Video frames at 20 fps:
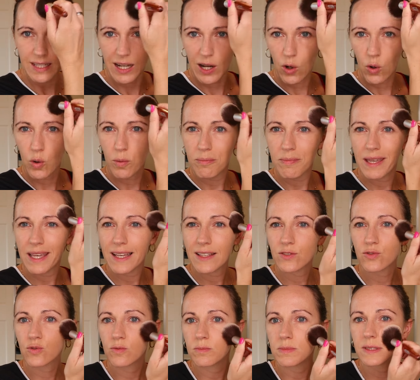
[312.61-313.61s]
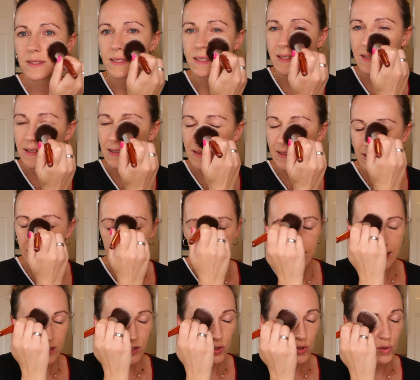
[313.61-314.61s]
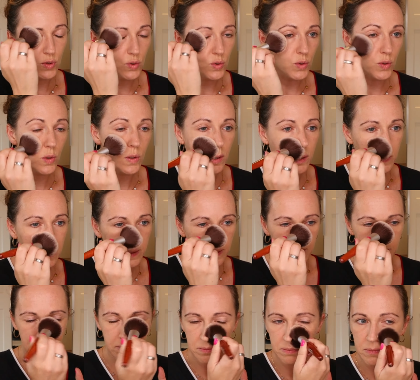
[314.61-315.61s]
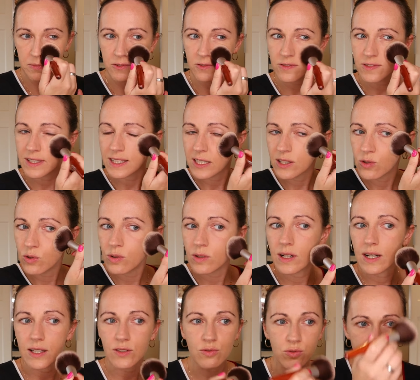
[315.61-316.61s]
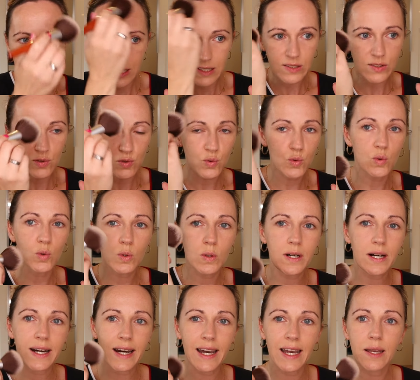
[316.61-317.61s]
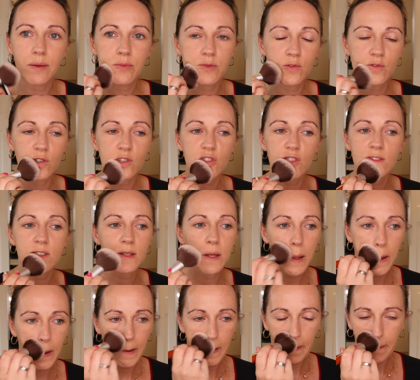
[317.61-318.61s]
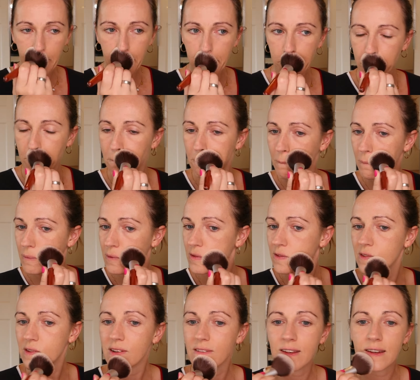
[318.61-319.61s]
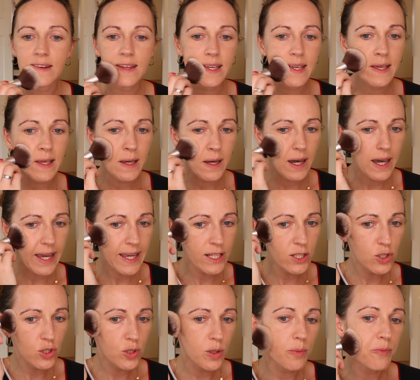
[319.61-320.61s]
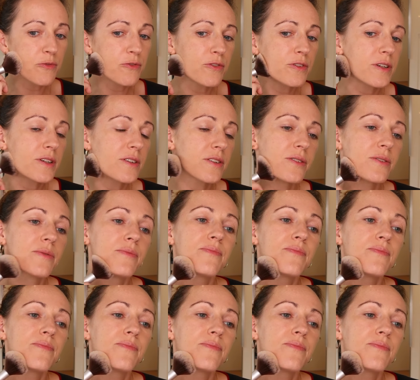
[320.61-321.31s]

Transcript: auch mehr so ein bisschen in drückenden Bewegungen, also nicht so reibend wischen, sondern eher eintupfend.